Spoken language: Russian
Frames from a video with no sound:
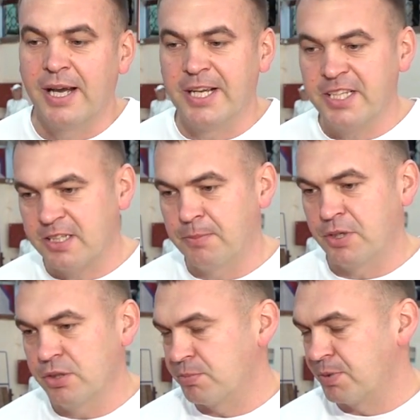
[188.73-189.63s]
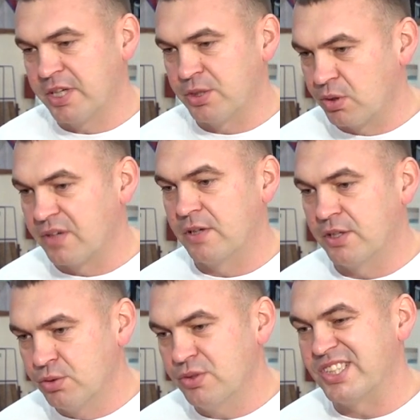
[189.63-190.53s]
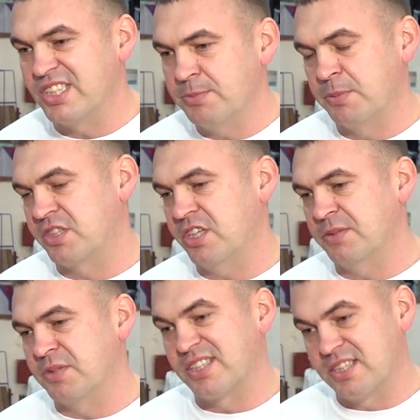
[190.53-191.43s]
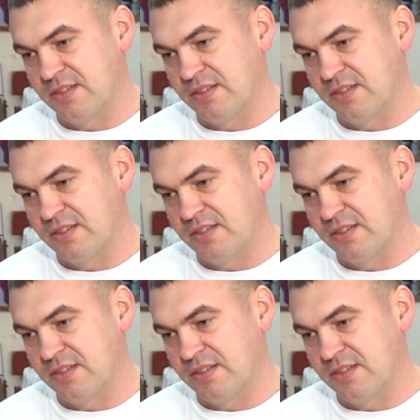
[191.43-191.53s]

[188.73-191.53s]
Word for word: они к нам приедут прыгать только в длину, и с ними мы встретимся